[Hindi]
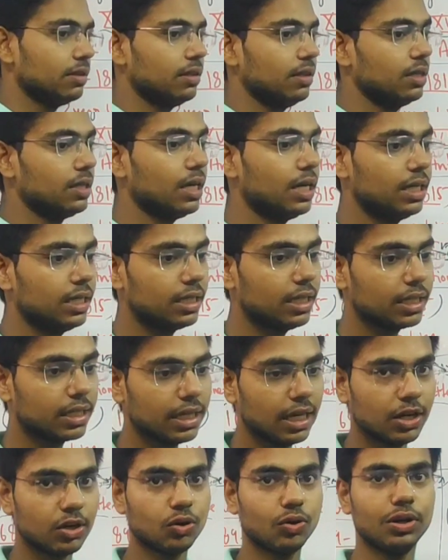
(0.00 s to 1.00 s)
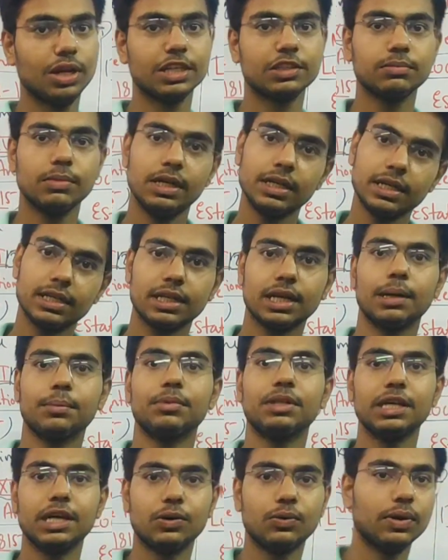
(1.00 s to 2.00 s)
रानी का क्या रोल है इसमें लेकिन नाम
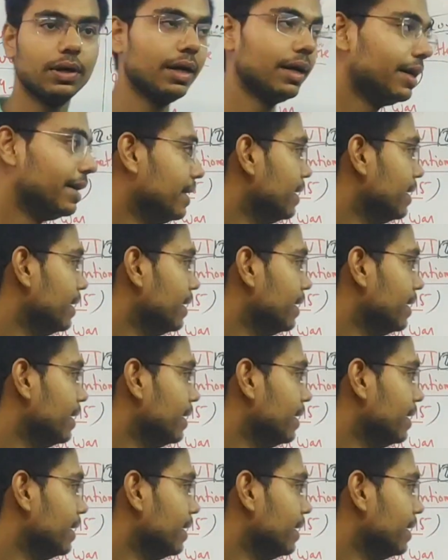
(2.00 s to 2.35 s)
दिया हुआ है